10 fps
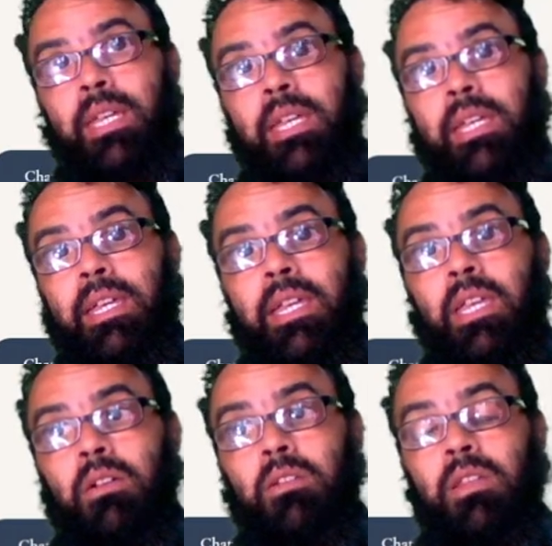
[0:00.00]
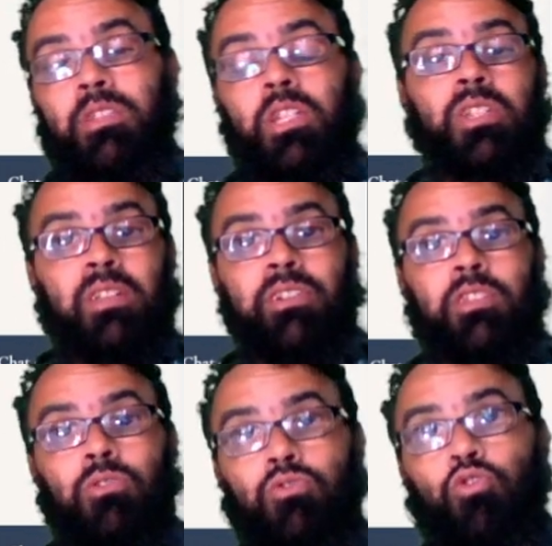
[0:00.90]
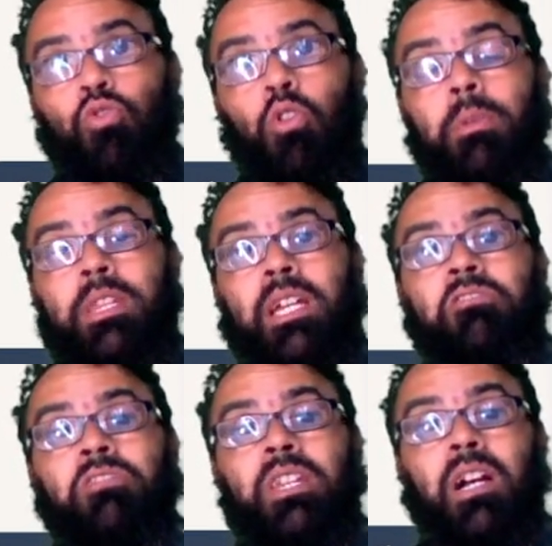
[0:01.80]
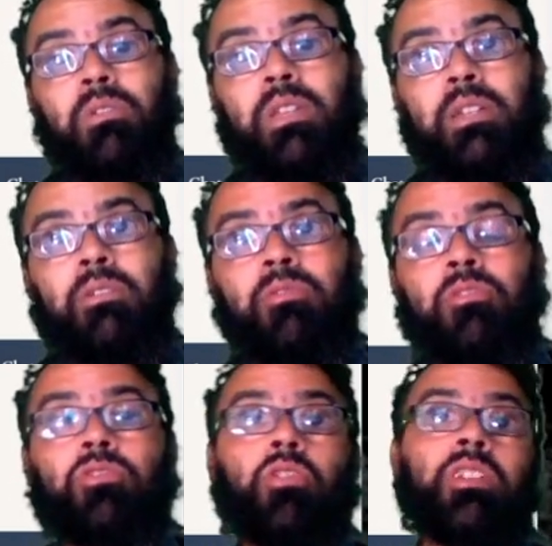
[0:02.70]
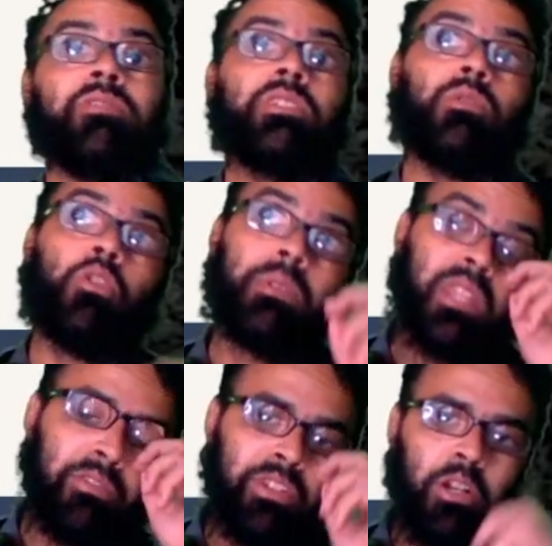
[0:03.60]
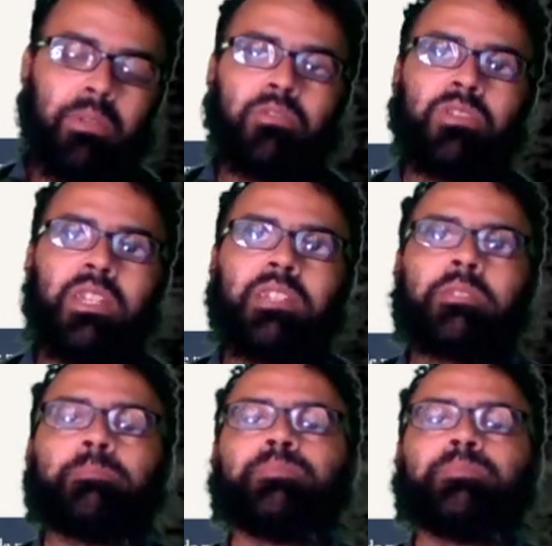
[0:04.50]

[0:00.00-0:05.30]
É, na verdade, eu queria fazer só um comentário final, né? Só queria fazer um comentário final para vocês,